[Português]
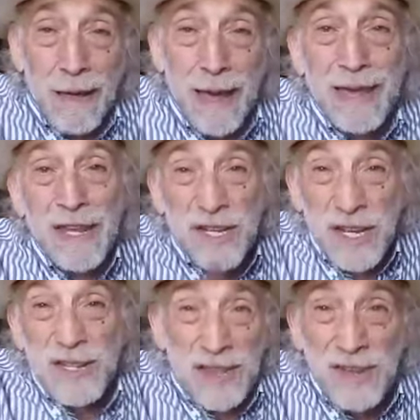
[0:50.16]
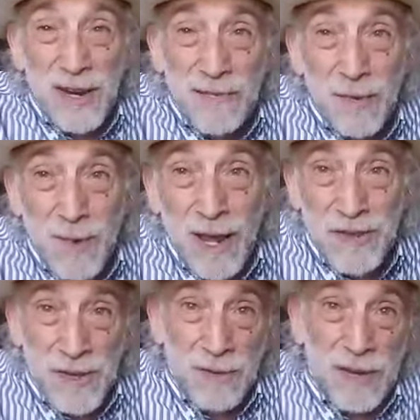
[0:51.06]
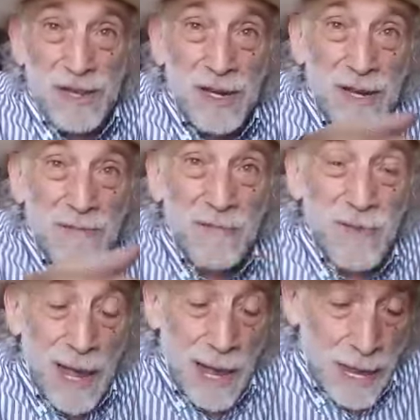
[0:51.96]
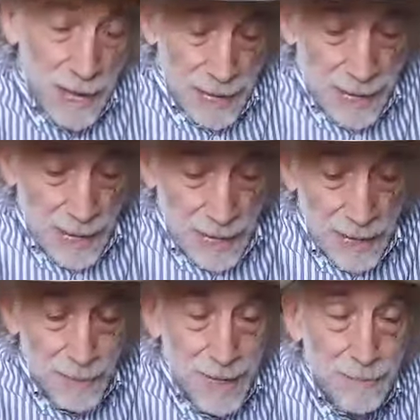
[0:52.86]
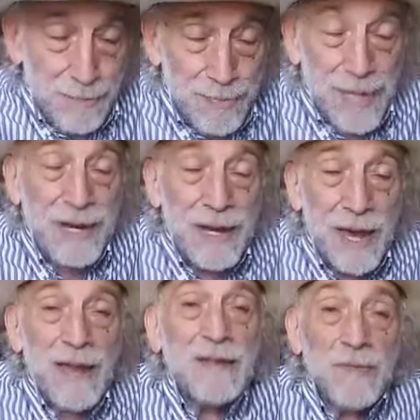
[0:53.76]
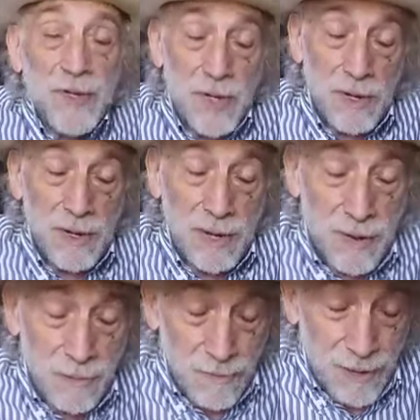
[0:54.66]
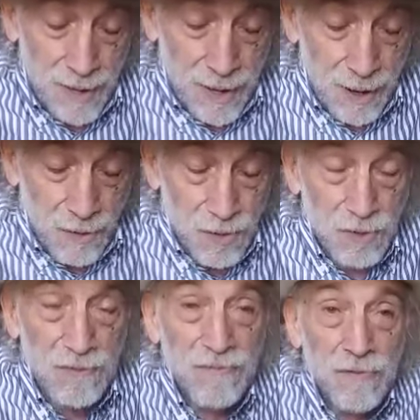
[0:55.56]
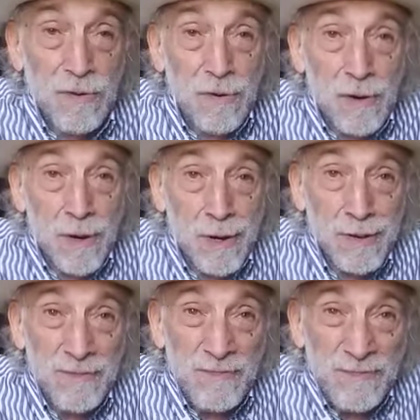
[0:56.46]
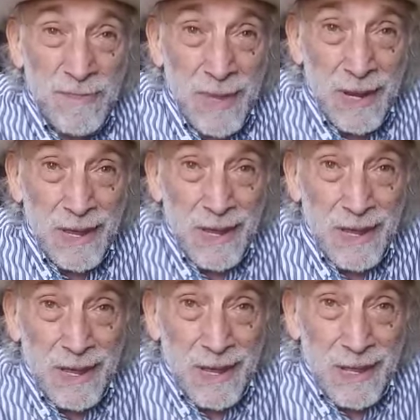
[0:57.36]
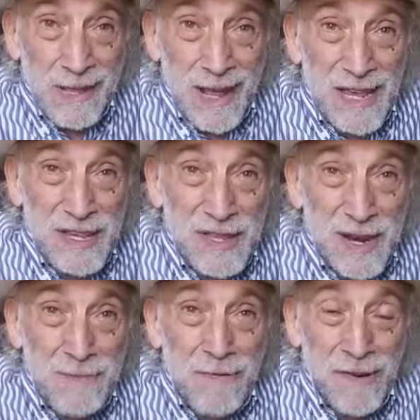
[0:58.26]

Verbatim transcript: é que edita esse livro no Brasil, esse livro da alemã Bini Adamchuk, que causou furor da extrema